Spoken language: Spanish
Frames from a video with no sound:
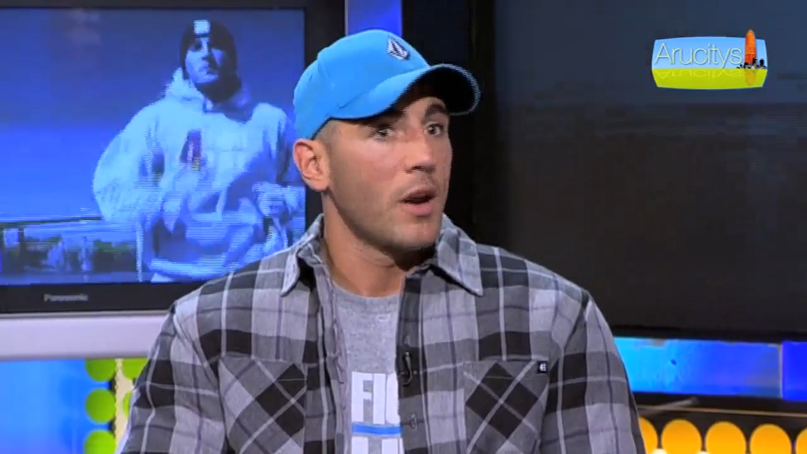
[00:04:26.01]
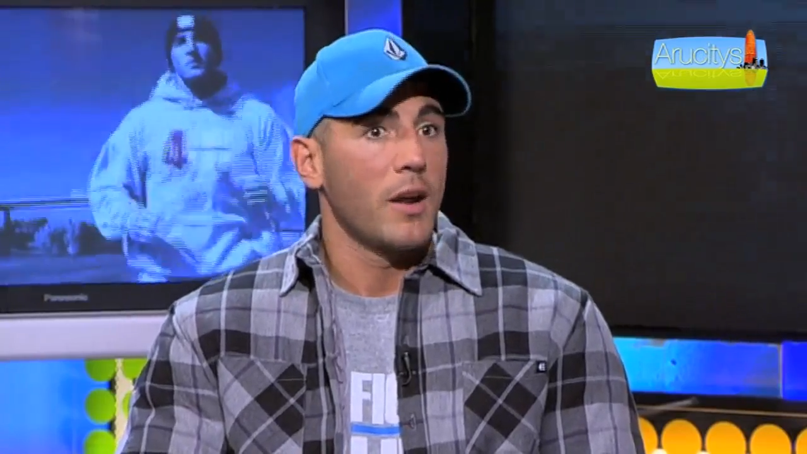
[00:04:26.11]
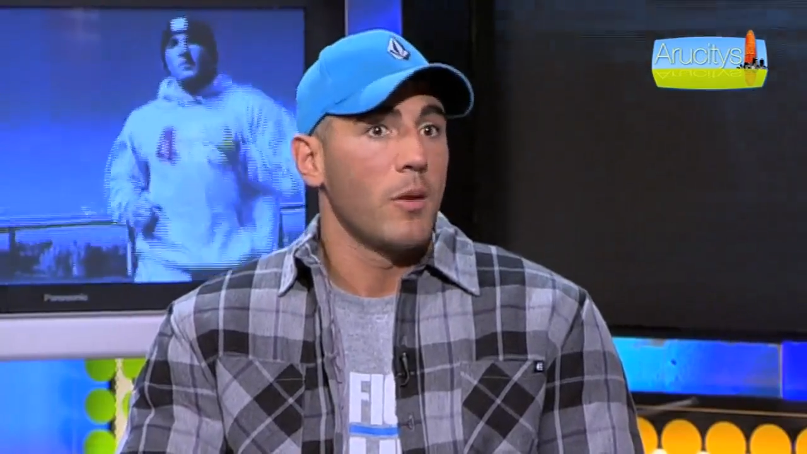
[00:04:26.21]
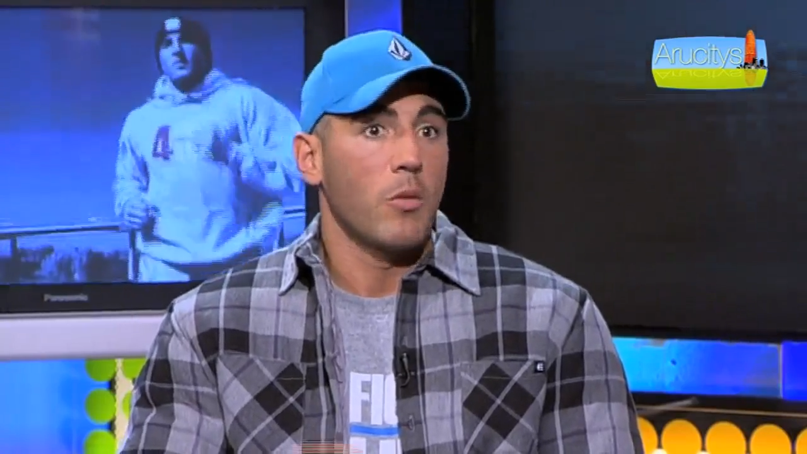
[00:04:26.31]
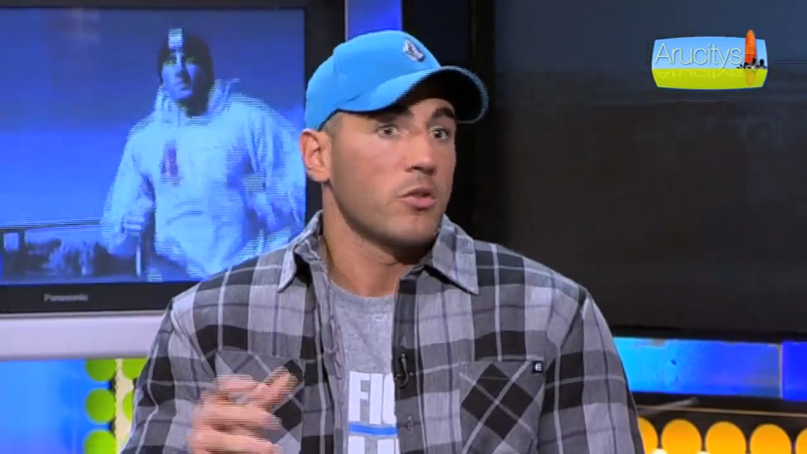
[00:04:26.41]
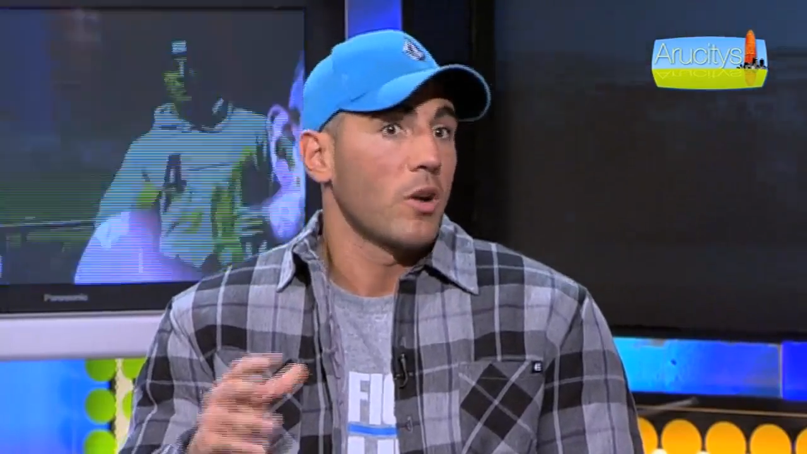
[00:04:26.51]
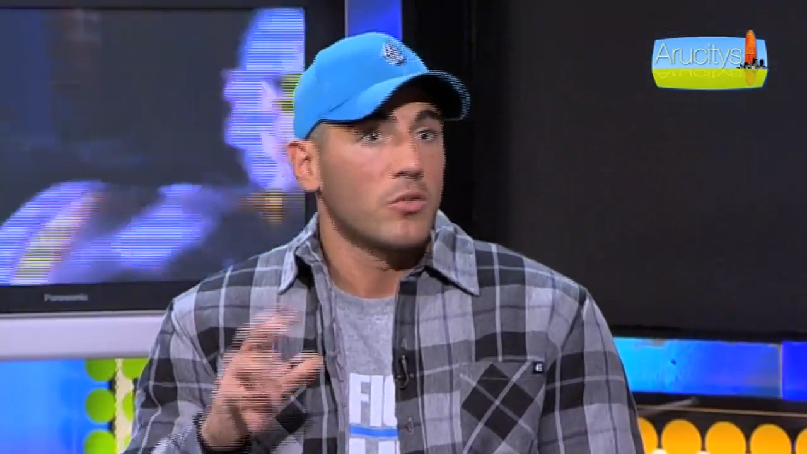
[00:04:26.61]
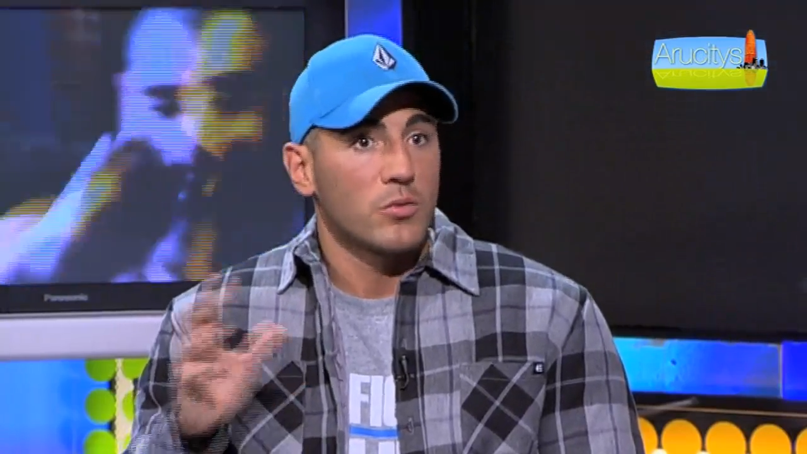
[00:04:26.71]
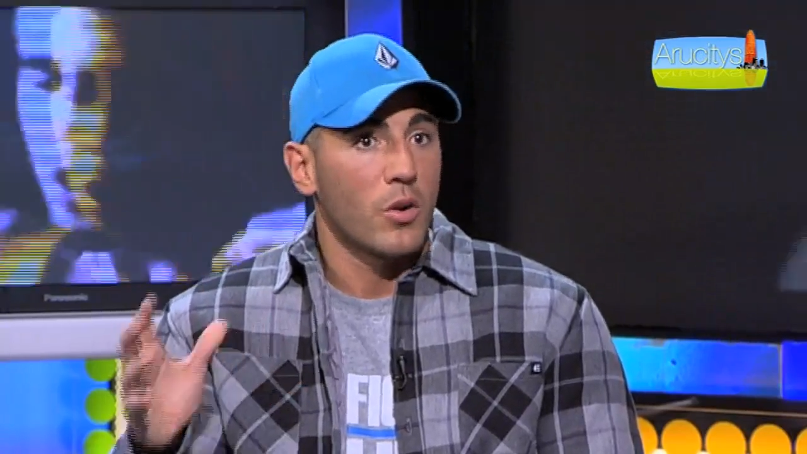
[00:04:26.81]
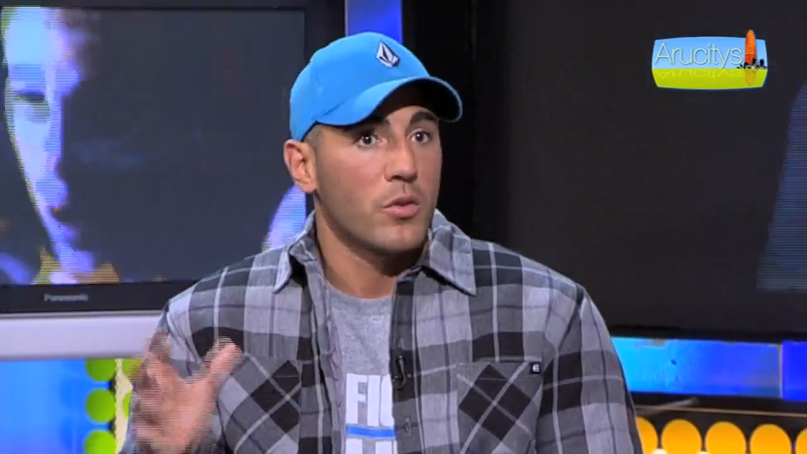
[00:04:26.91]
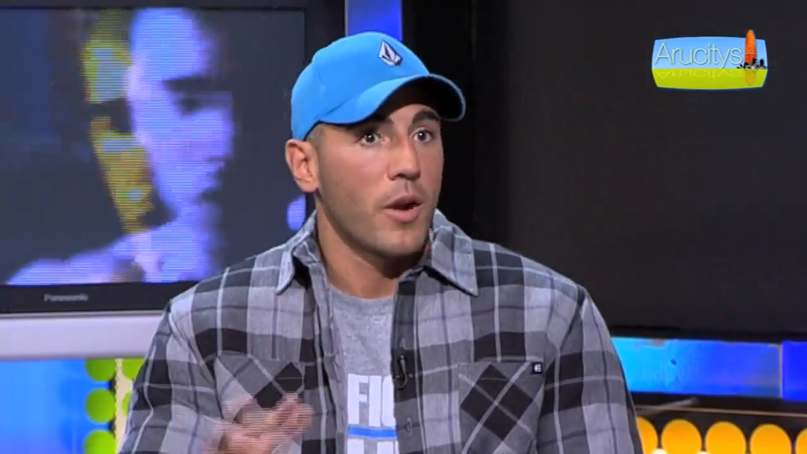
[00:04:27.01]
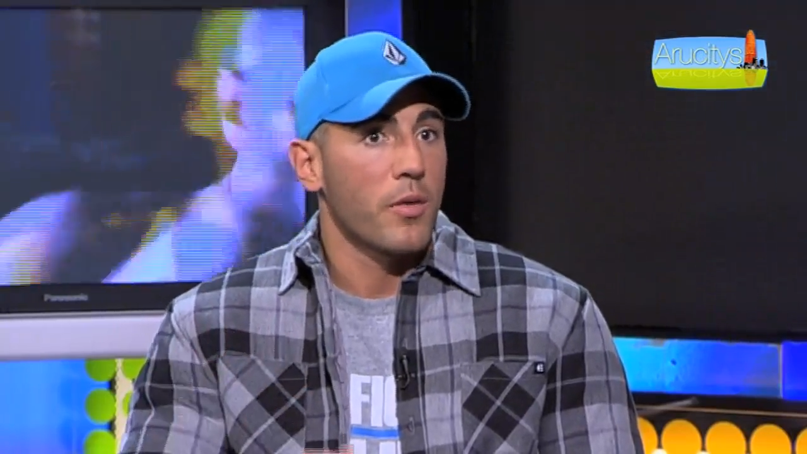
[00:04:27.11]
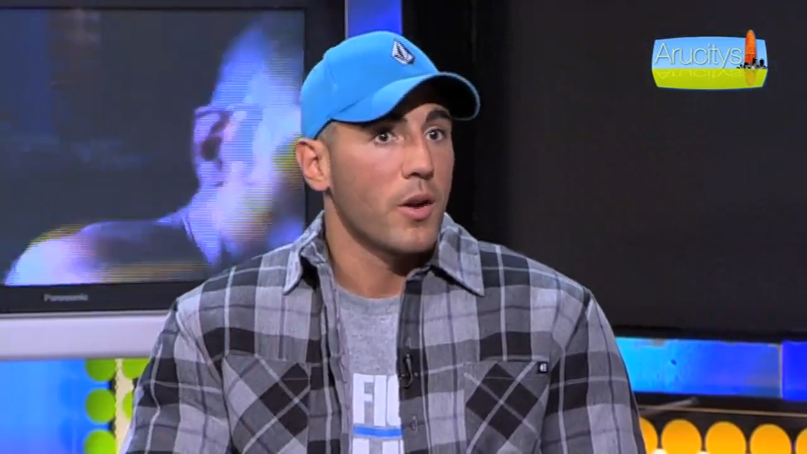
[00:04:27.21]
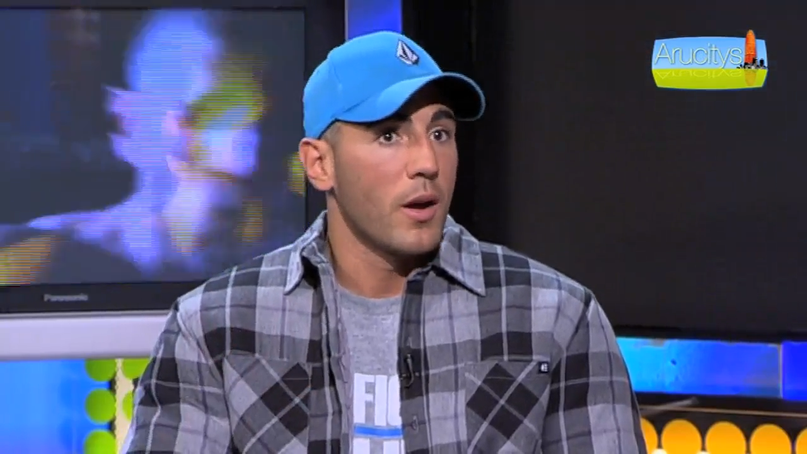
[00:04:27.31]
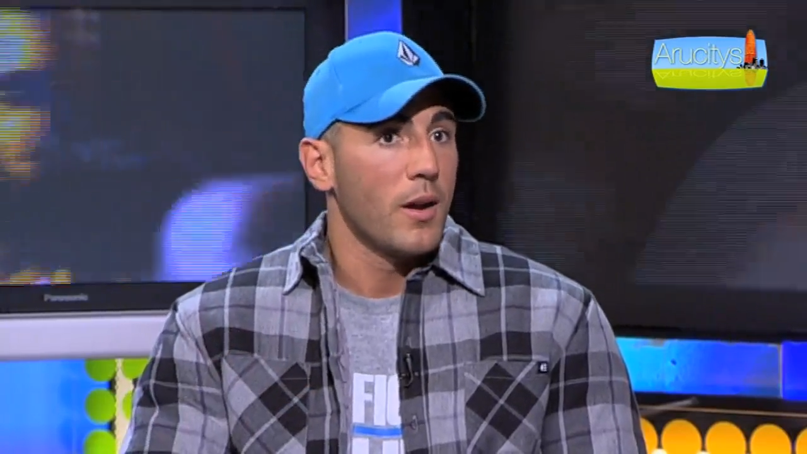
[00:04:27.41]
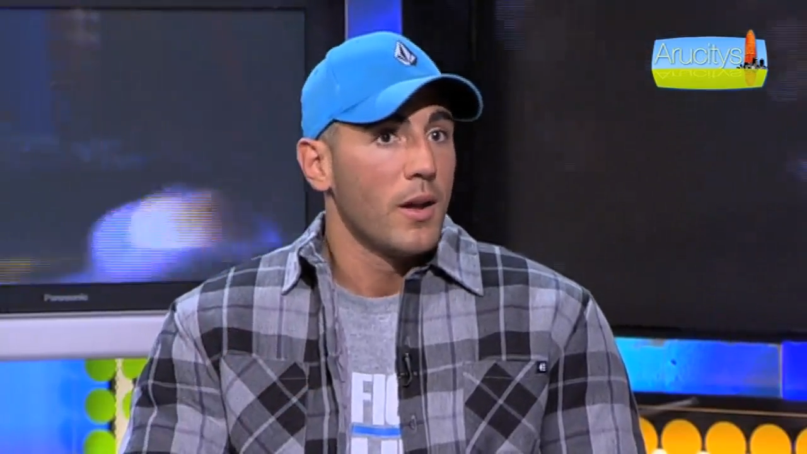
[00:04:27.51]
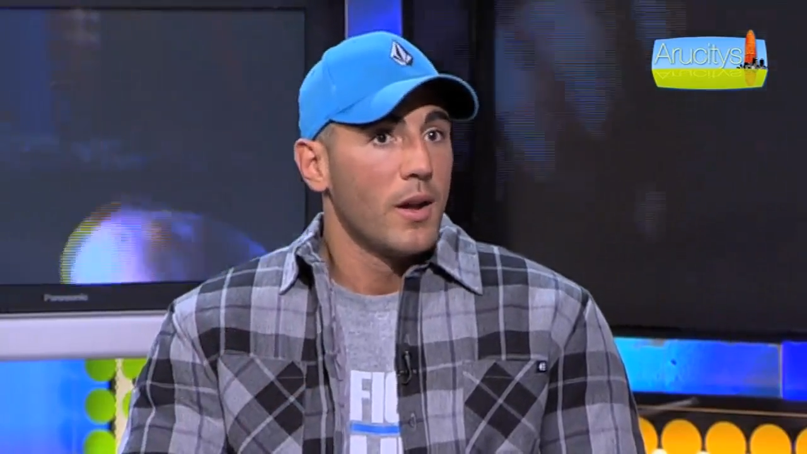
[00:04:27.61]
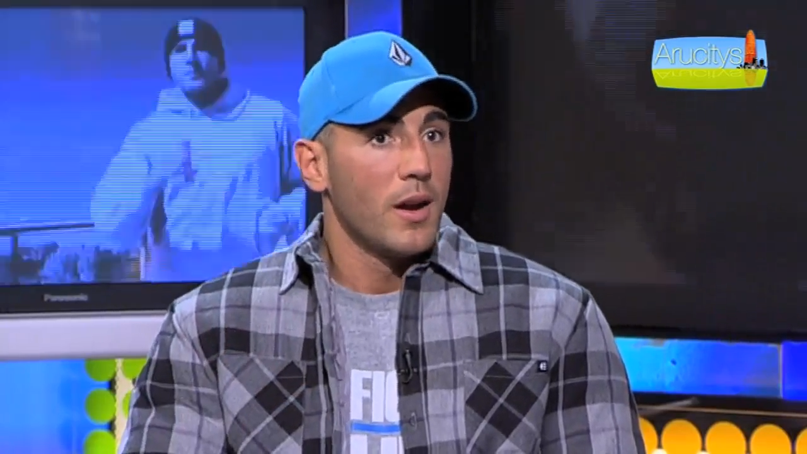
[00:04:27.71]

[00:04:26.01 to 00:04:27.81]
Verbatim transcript: gané el Boxeo, que es un torneo internacional,